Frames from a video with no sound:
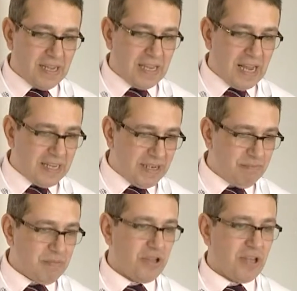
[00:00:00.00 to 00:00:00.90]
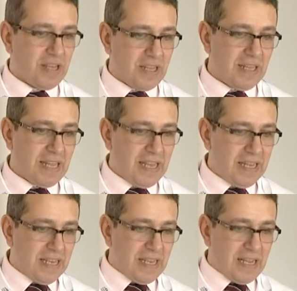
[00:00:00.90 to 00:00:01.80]
yaygın bir şekilde
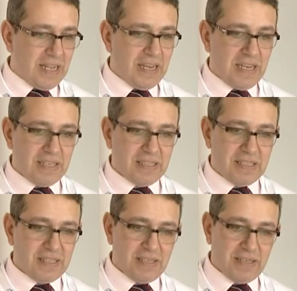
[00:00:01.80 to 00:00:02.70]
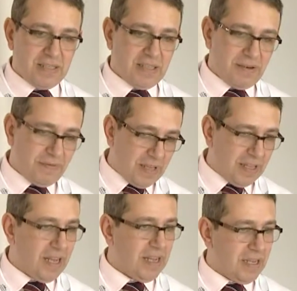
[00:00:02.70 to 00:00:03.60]
hani
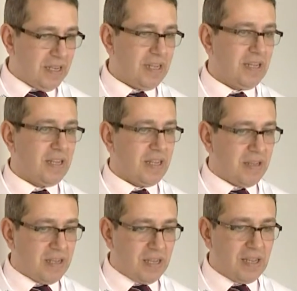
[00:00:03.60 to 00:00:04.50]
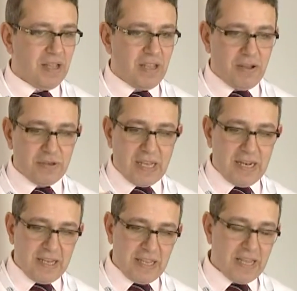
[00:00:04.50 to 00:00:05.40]
sınıfta da e,
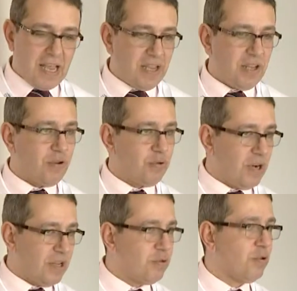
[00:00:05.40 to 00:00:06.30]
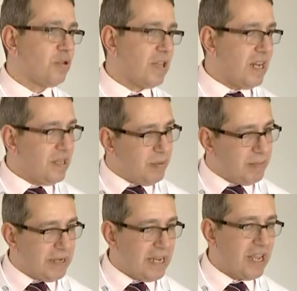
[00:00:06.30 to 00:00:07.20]
özellikle yan yana oturan çocuklarda
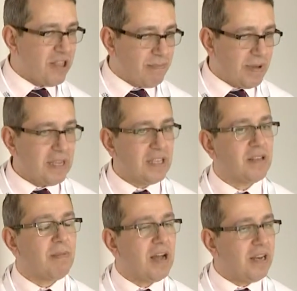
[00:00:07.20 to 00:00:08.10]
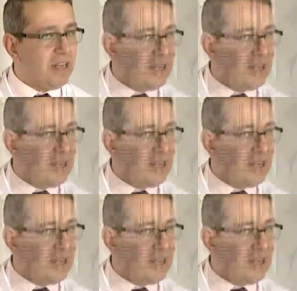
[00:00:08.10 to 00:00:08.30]
birbirine geçme ihtimali